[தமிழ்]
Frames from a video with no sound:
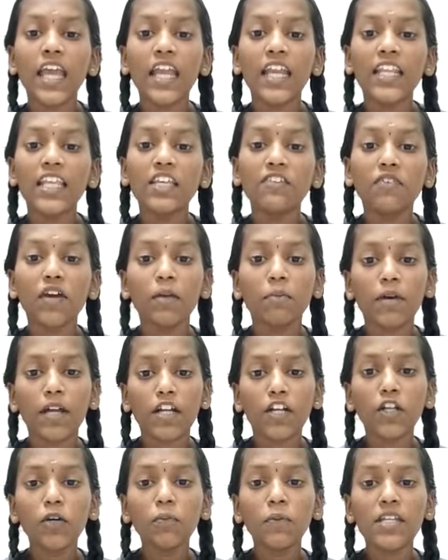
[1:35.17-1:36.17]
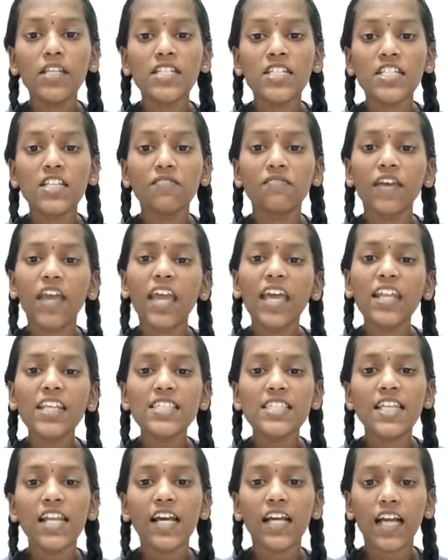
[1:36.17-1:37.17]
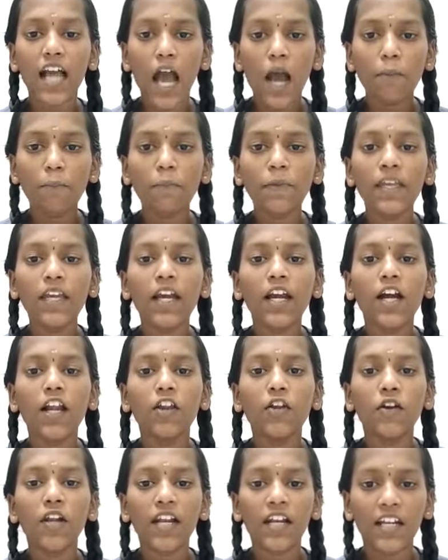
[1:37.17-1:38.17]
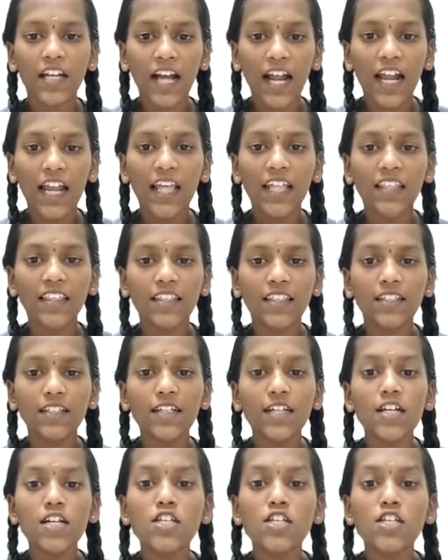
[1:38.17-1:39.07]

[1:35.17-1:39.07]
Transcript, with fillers: ஏன் இவை மட்டுமின்றி வேறு சில காப்பியங்களுடன் கலந்து